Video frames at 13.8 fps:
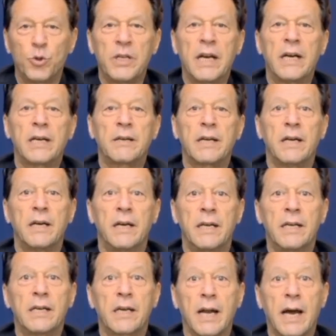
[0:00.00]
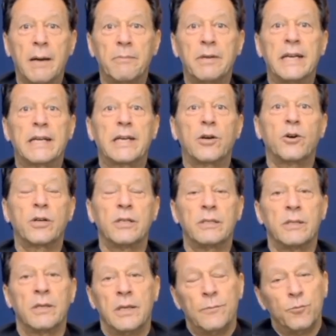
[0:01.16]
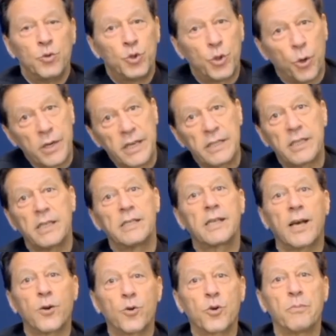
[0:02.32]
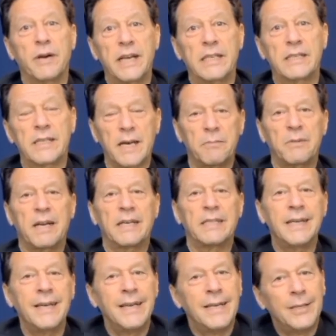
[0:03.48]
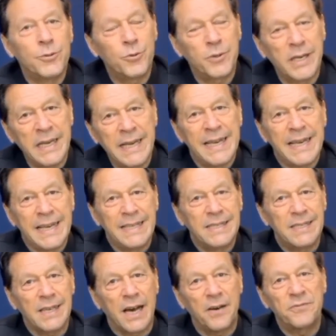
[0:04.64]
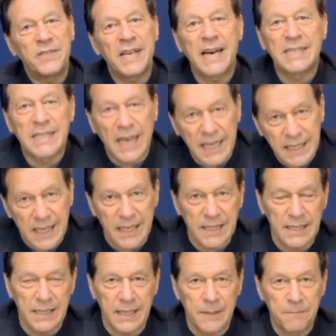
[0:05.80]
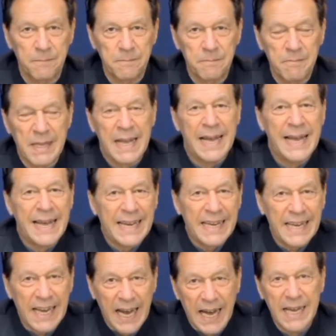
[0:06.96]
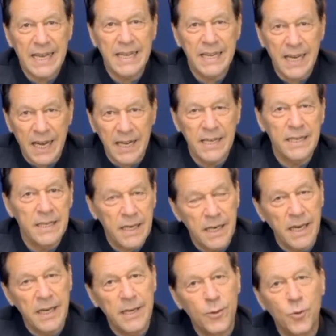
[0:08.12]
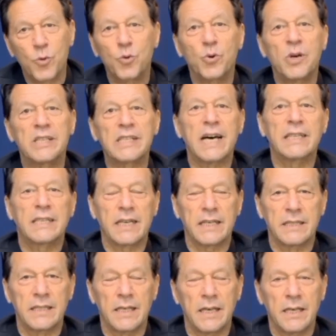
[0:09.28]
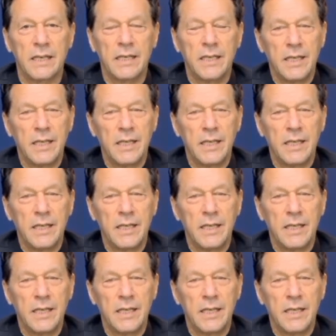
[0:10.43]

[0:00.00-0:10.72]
दुनिया का इनकलाब लेके और इन, छोटे से इंसानों को बड़े इंसान बना दिया क्योंकि इंसाफ से आज़ाद कर दिया ला ला ने लोगों को आज़ाद कर दिया